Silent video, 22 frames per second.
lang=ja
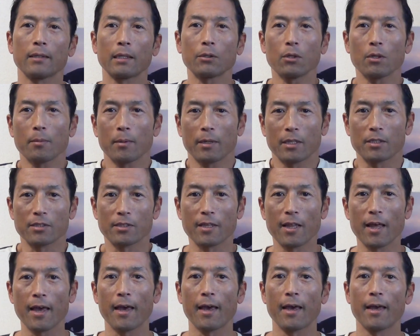例えばで
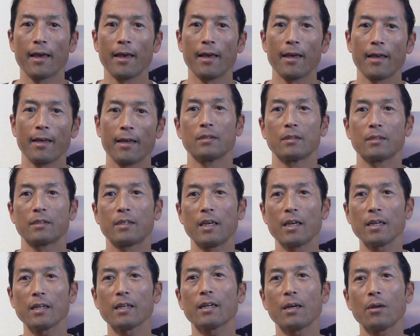すね、
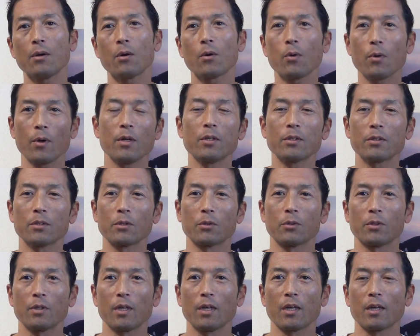限界を超えるとい
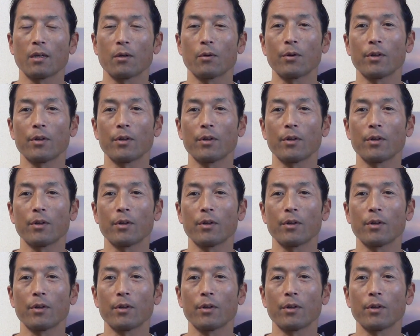うことで、